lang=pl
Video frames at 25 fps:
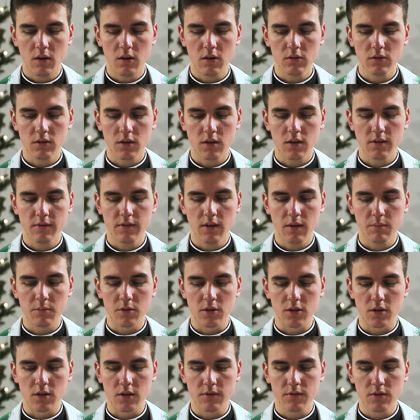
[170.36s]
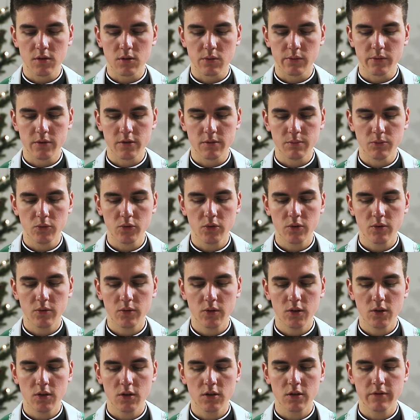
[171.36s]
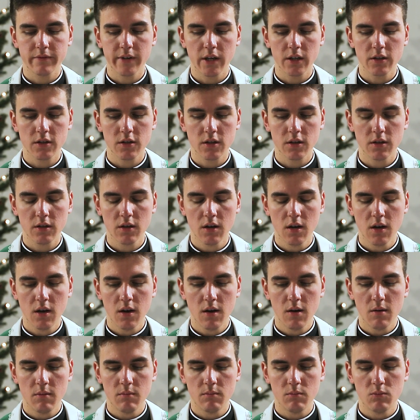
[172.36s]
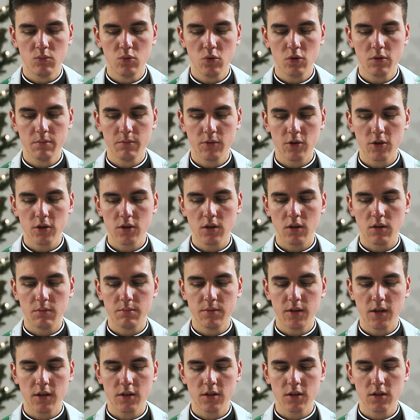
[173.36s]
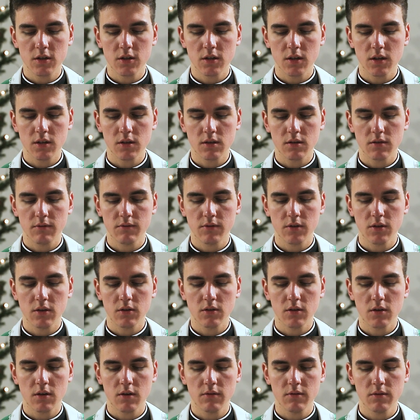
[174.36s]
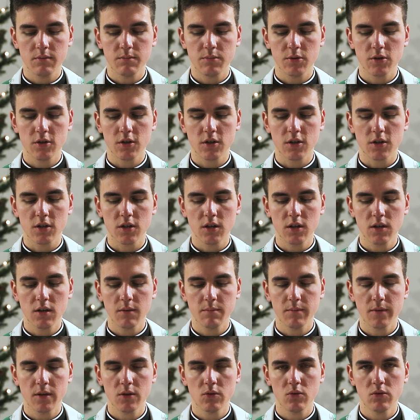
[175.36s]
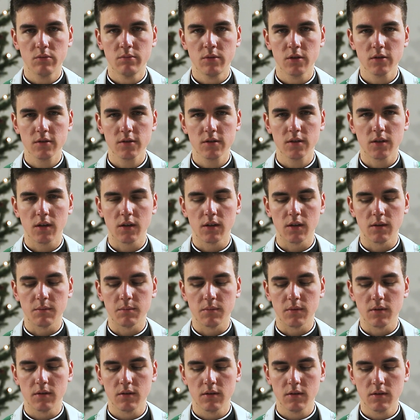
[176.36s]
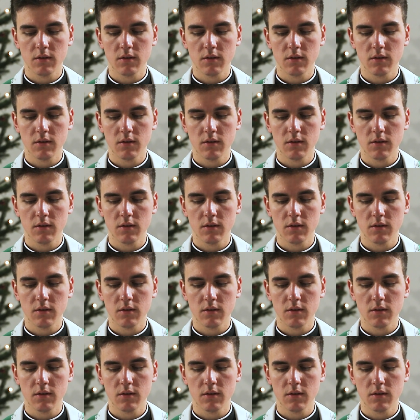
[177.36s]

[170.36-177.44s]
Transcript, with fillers: Odkrywamy, że wśród smutku i doświadczeń Bóg może obdarzyć nas wyjątkowym pocieszeniem i umocnieniem,